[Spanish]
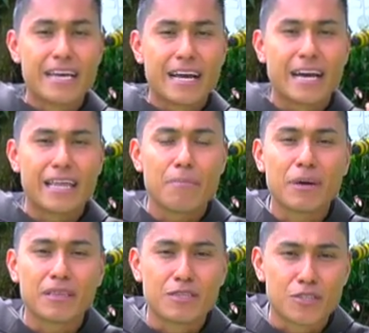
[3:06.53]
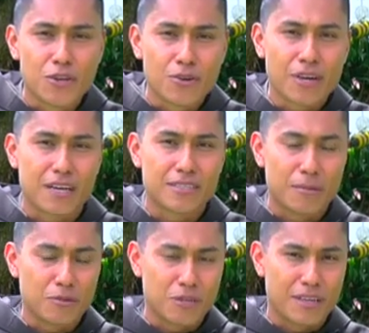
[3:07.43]
cada petición que
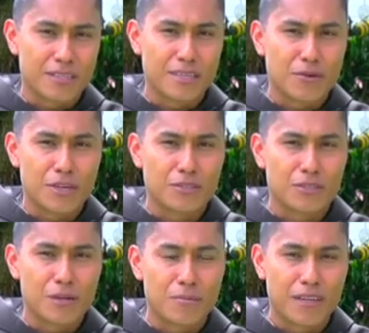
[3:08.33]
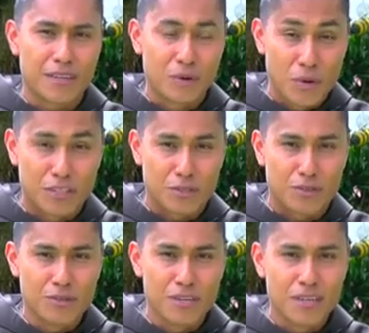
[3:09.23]
hacemos en esta oración del Padre Nuestro,